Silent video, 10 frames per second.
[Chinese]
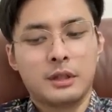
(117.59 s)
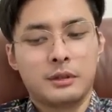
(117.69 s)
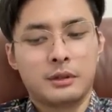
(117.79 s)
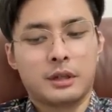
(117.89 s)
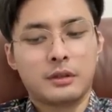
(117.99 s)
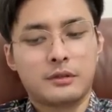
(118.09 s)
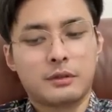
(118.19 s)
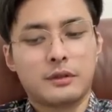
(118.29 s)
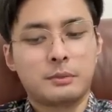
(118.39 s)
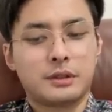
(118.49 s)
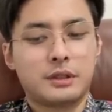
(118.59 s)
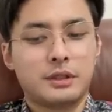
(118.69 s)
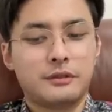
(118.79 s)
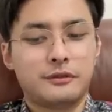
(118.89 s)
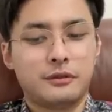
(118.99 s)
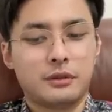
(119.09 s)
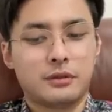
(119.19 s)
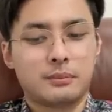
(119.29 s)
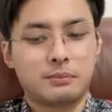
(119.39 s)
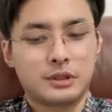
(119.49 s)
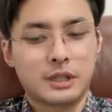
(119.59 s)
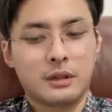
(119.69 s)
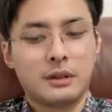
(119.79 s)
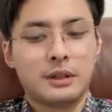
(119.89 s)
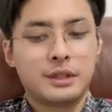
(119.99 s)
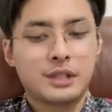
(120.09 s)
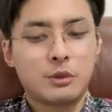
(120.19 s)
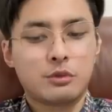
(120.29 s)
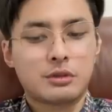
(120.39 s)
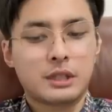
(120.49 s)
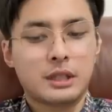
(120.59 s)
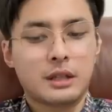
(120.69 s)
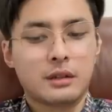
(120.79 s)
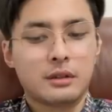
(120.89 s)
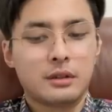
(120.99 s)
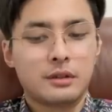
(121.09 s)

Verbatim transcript: 与俄罗斯国防部第一副部长兼武装力量